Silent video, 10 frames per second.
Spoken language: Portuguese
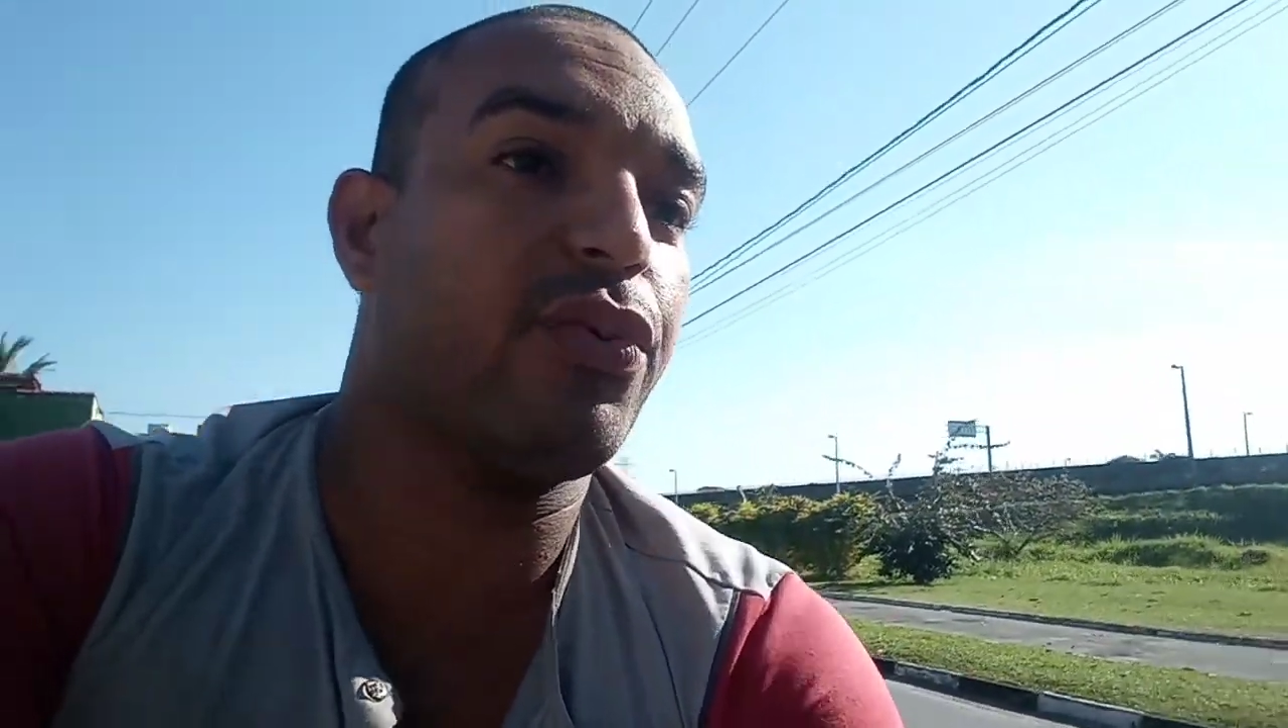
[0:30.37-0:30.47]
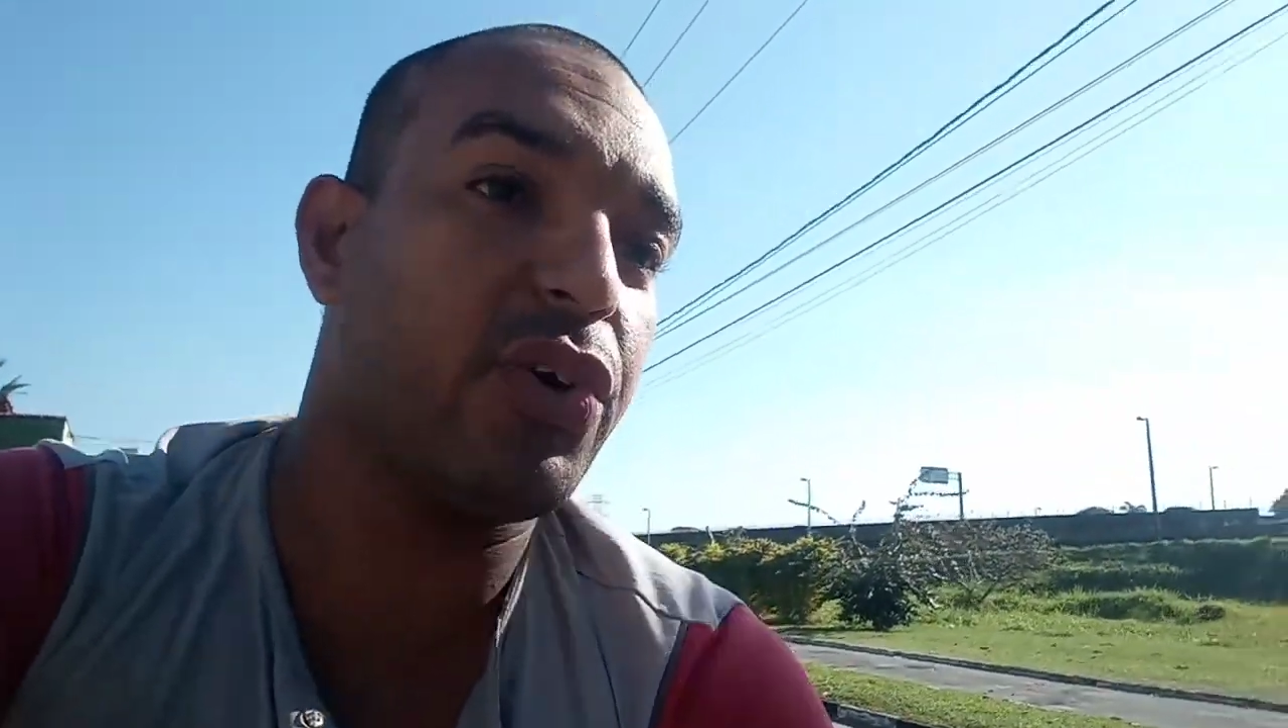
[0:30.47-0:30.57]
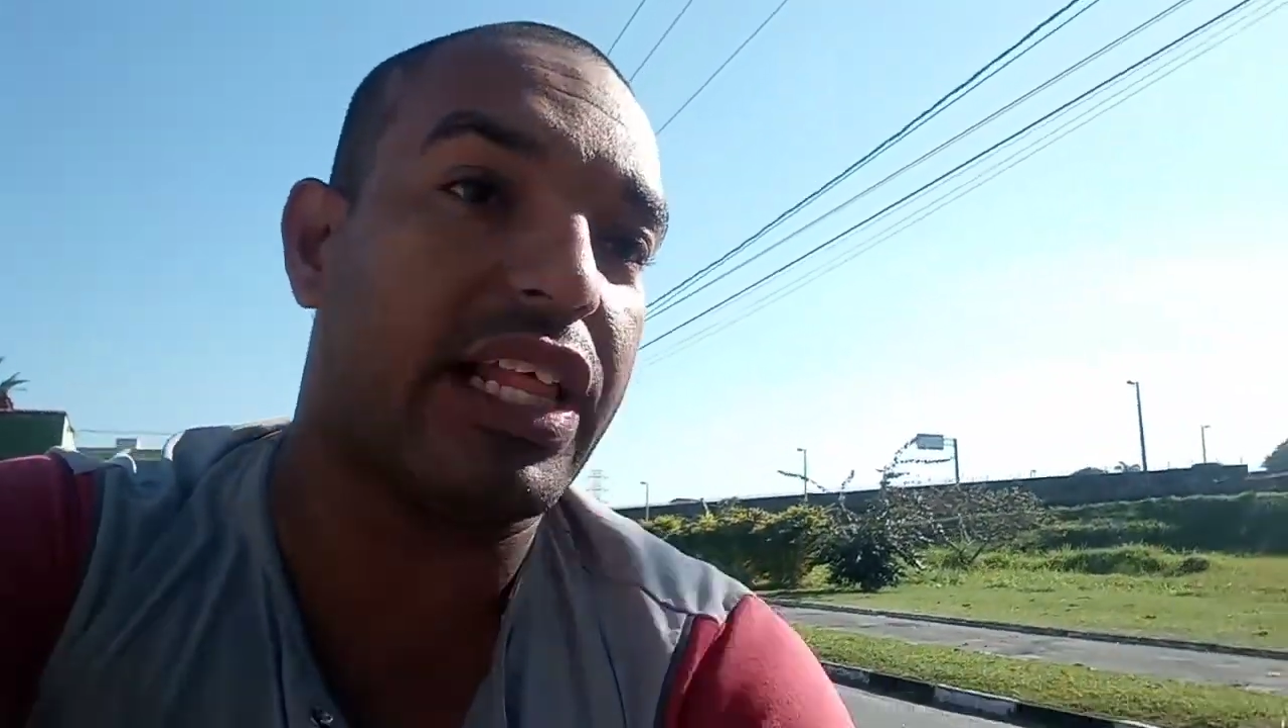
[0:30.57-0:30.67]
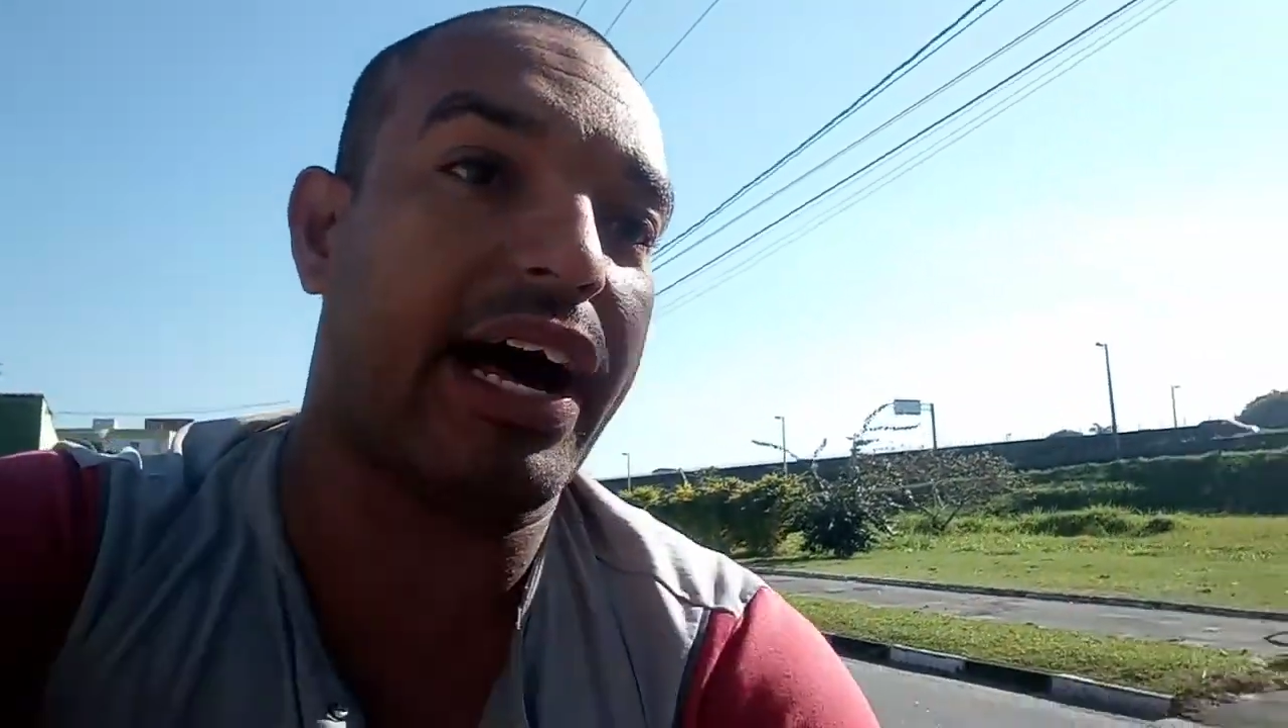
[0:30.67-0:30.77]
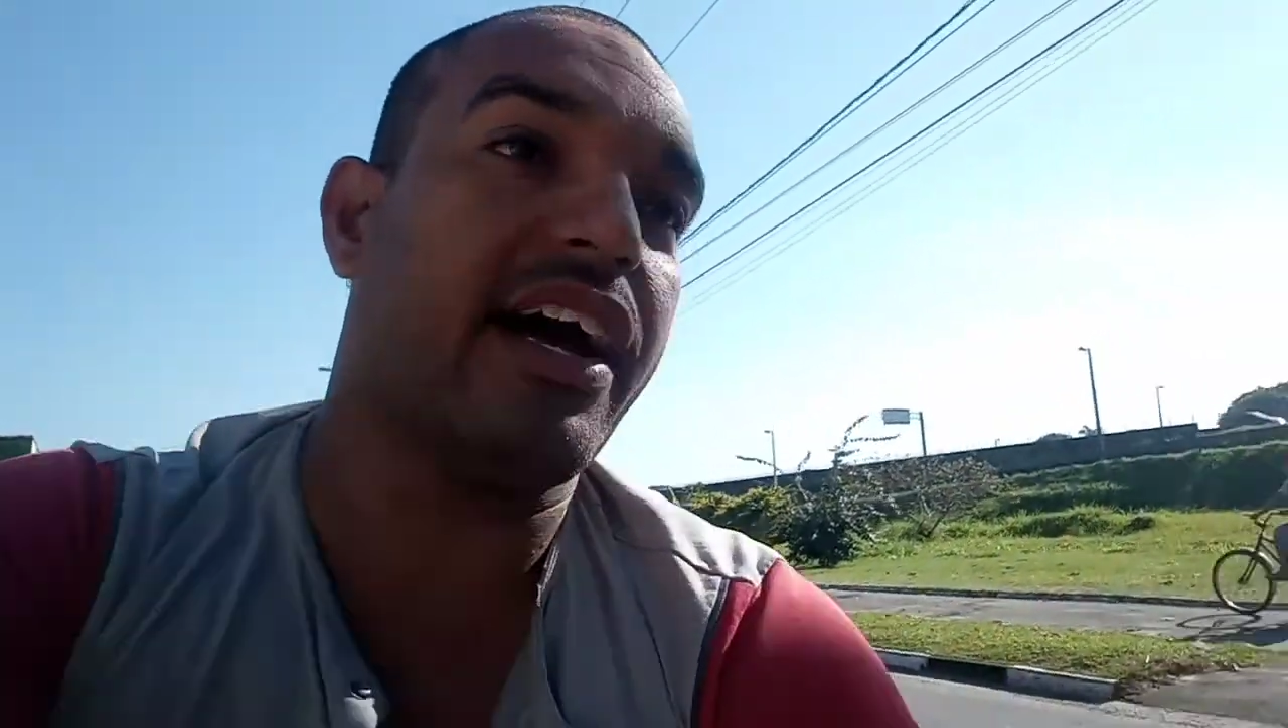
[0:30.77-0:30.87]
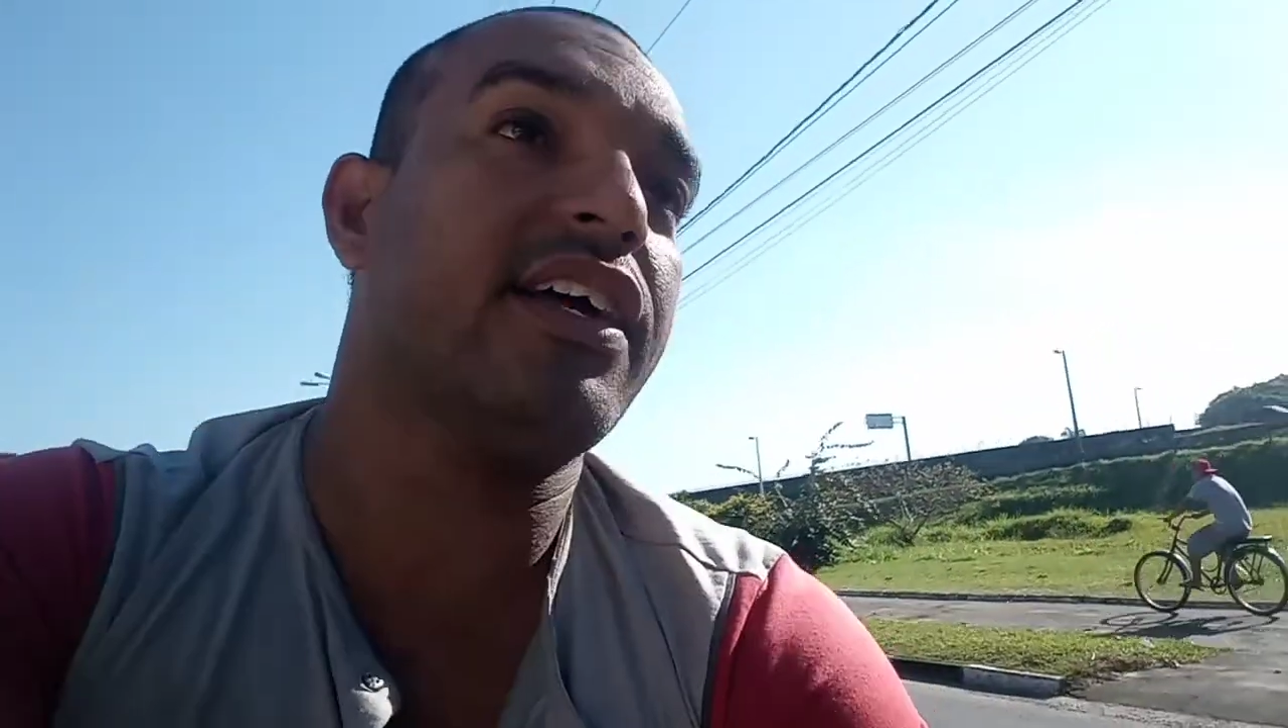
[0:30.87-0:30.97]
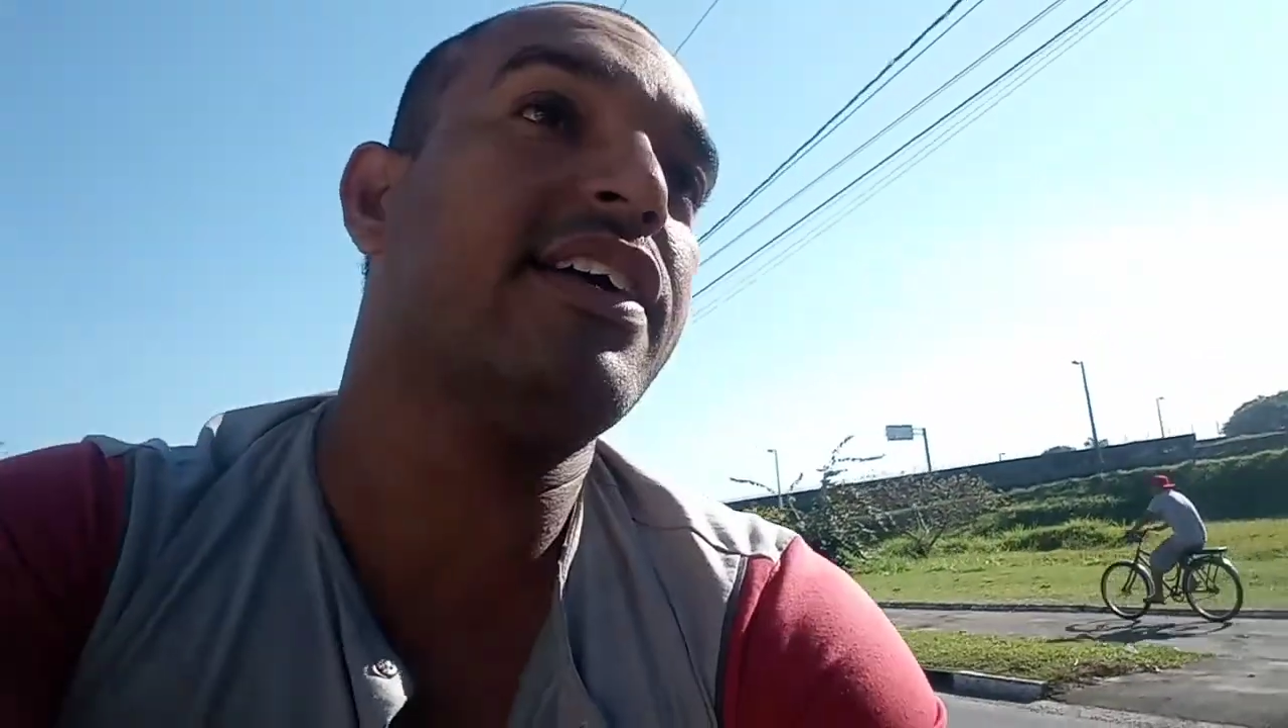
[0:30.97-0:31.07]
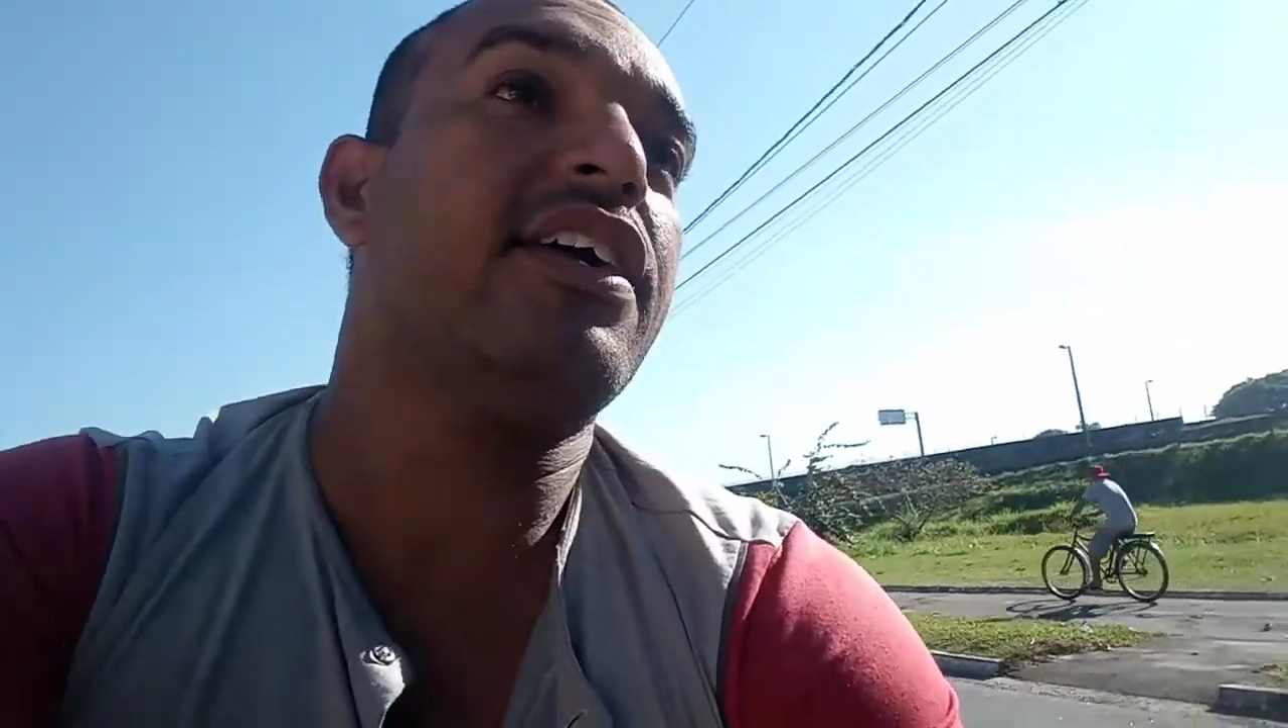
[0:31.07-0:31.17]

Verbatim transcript: eu fui lá